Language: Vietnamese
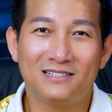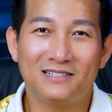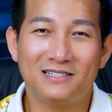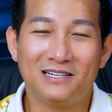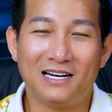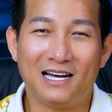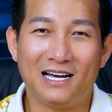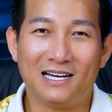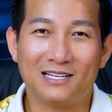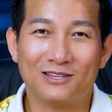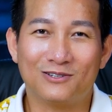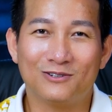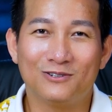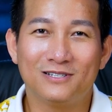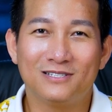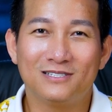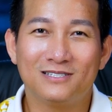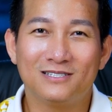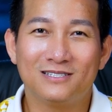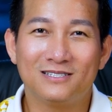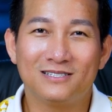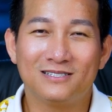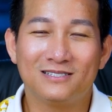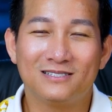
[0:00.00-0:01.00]
là
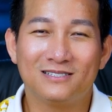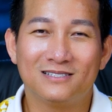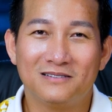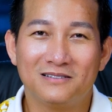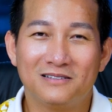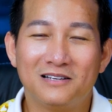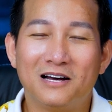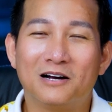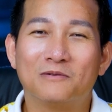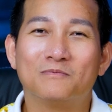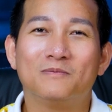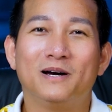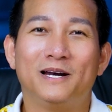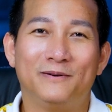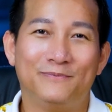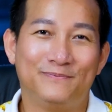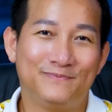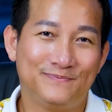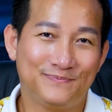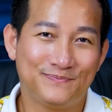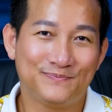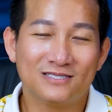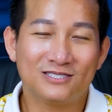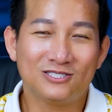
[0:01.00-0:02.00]
tôi giật mình
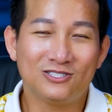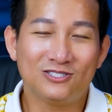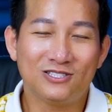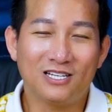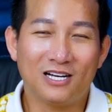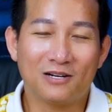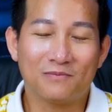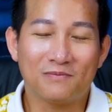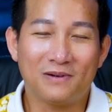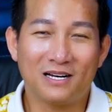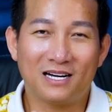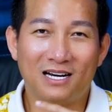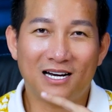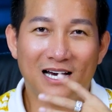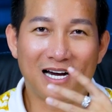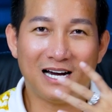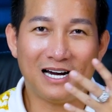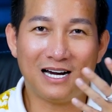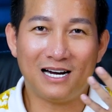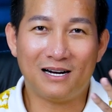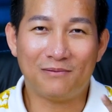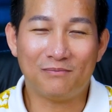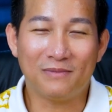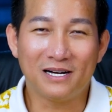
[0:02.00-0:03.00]
tôi giật mình
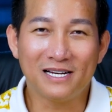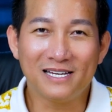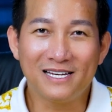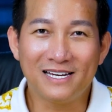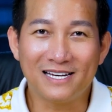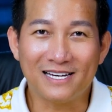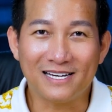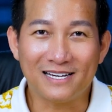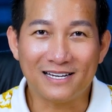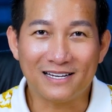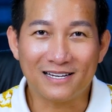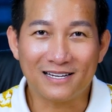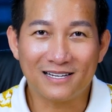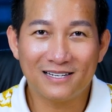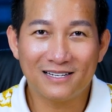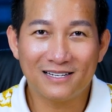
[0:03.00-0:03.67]
là bởi vì